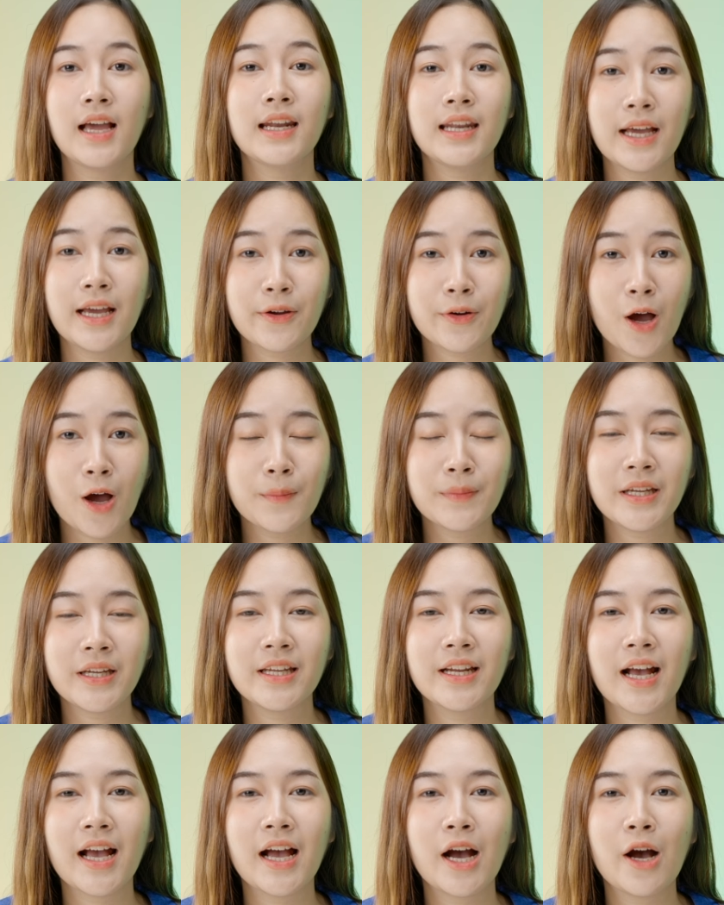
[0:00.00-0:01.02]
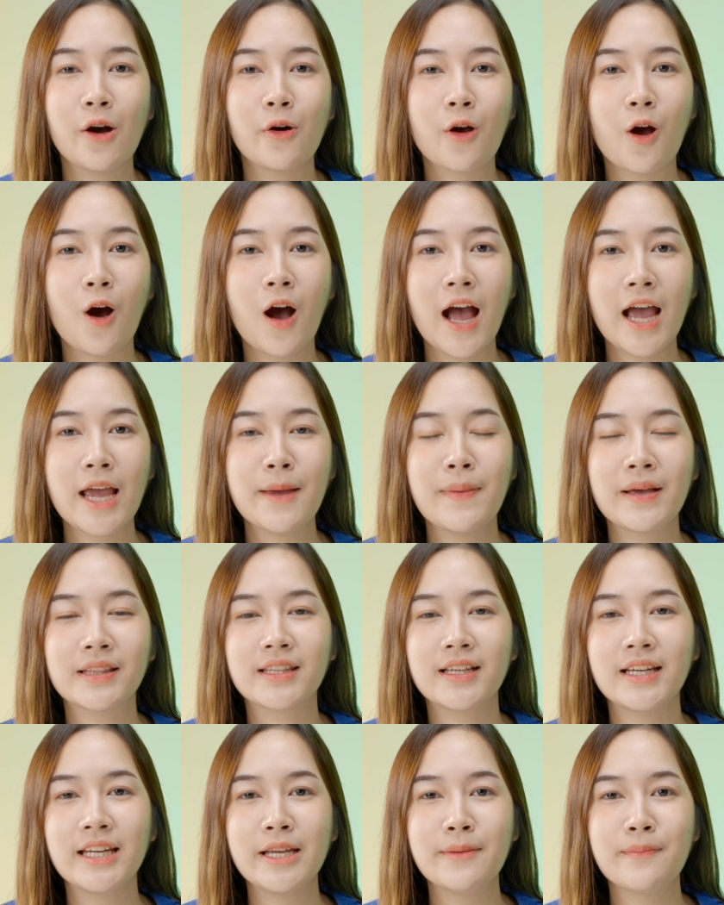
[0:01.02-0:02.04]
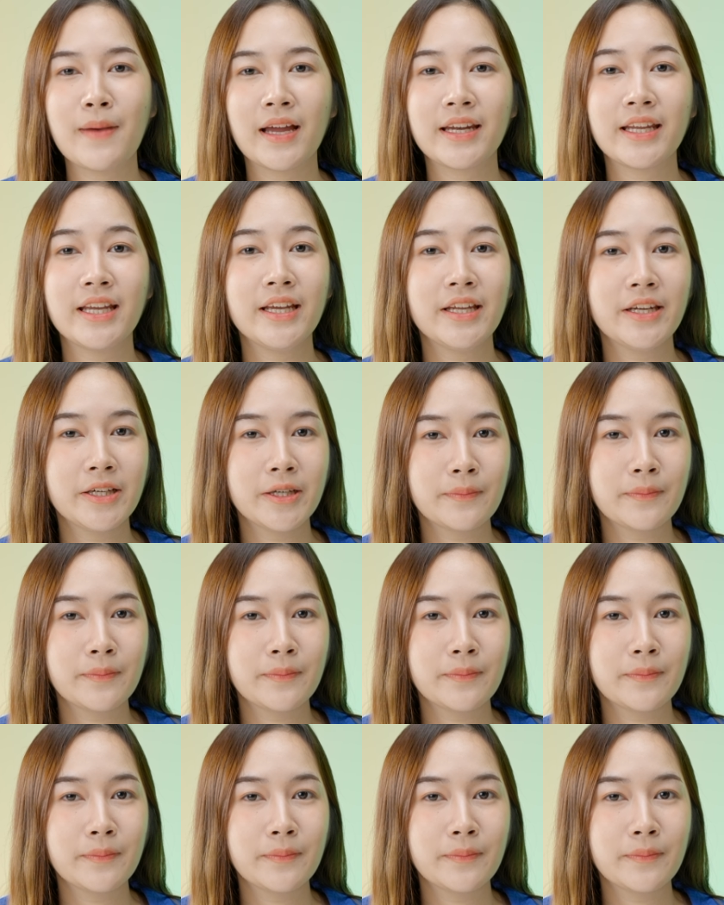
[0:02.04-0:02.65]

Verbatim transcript: แล้วรอบนี้นะคะเขาก็ให้แบตเตอรี่มาที่